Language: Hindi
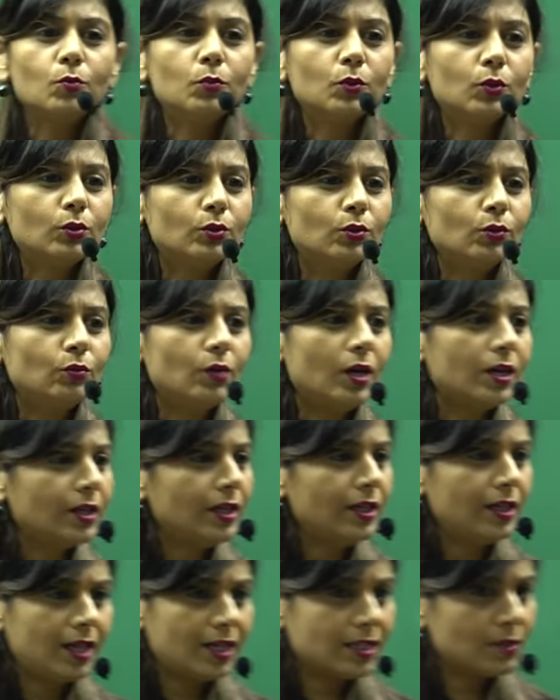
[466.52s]
को बोल दो तो
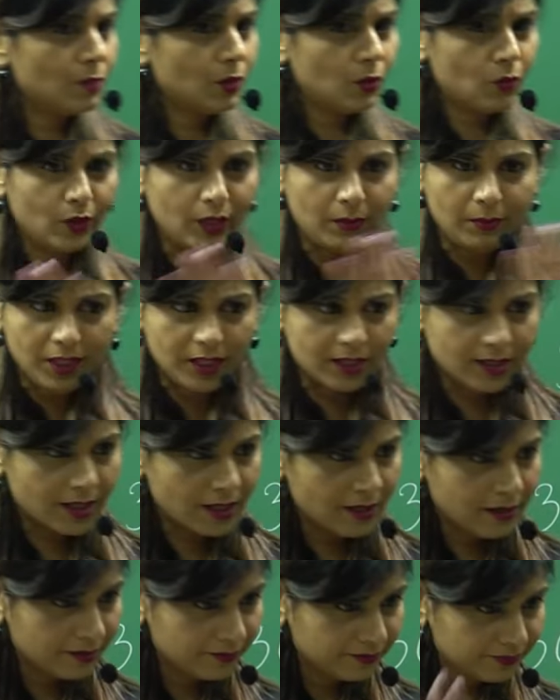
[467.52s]
अगली क्लास में कोई भी
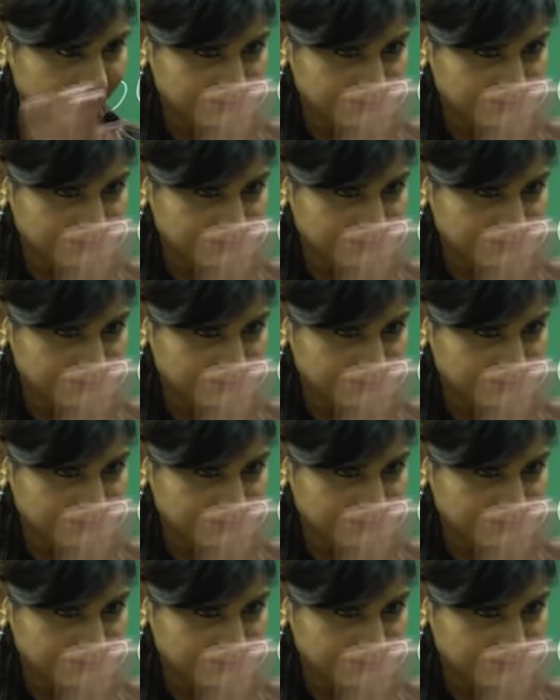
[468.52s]
नज़र